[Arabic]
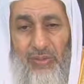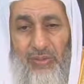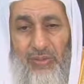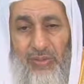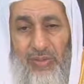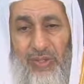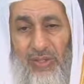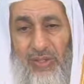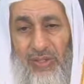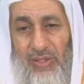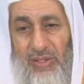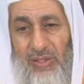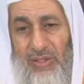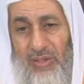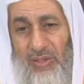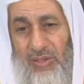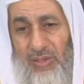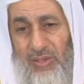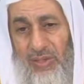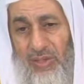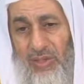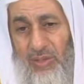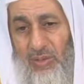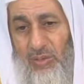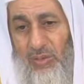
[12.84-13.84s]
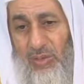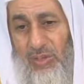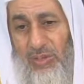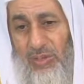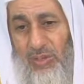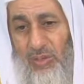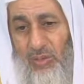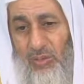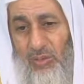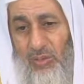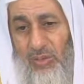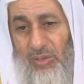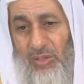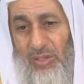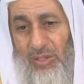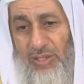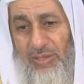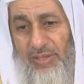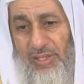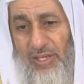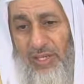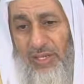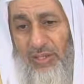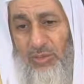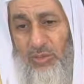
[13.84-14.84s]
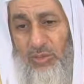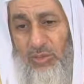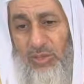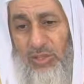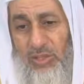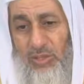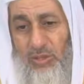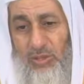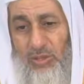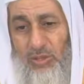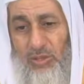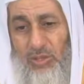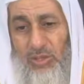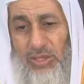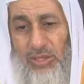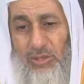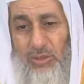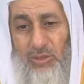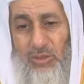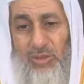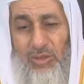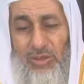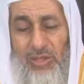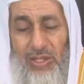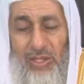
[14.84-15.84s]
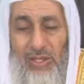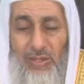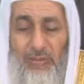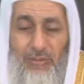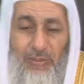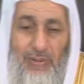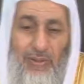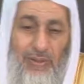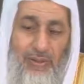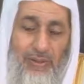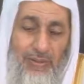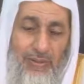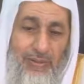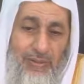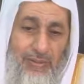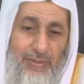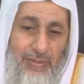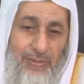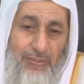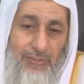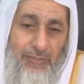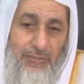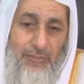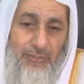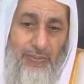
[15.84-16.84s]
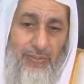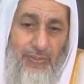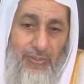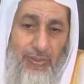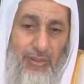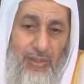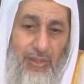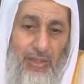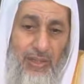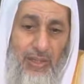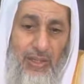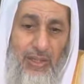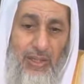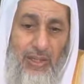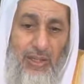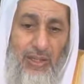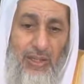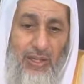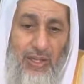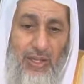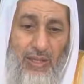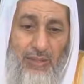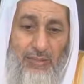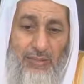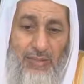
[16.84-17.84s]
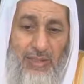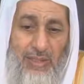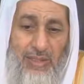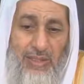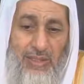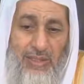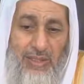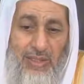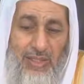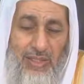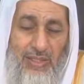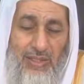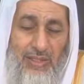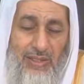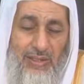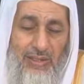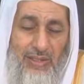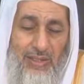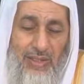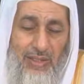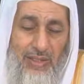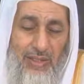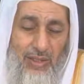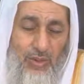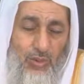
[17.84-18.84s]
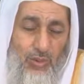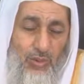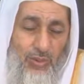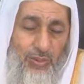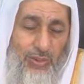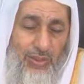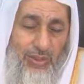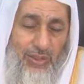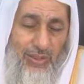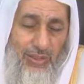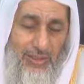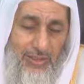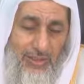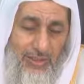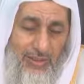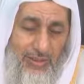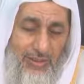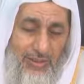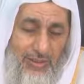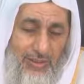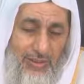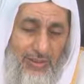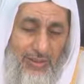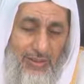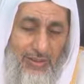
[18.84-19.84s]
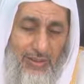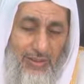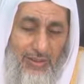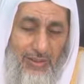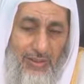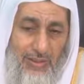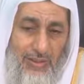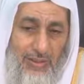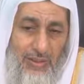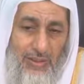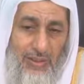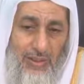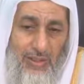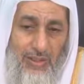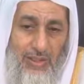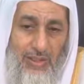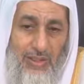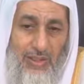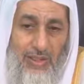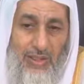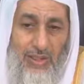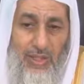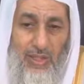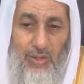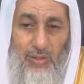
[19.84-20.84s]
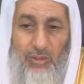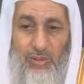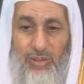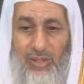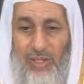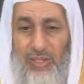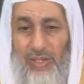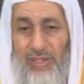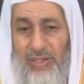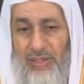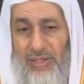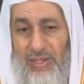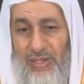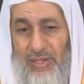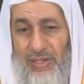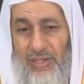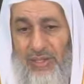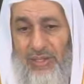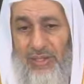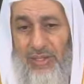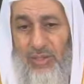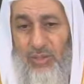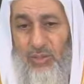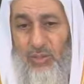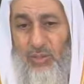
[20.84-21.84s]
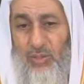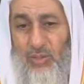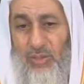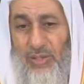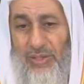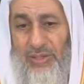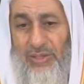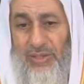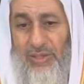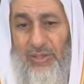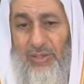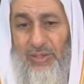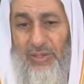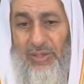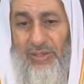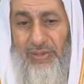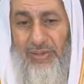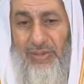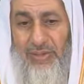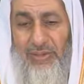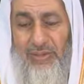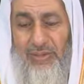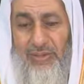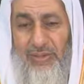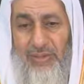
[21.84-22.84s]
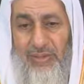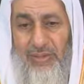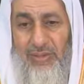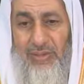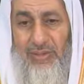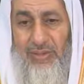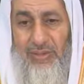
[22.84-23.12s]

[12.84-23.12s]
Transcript: فله أن يقول راجعتك ويشهد اثنين فقط أما إن كان الطلاق بائنا أو كانت العدة قد انقضت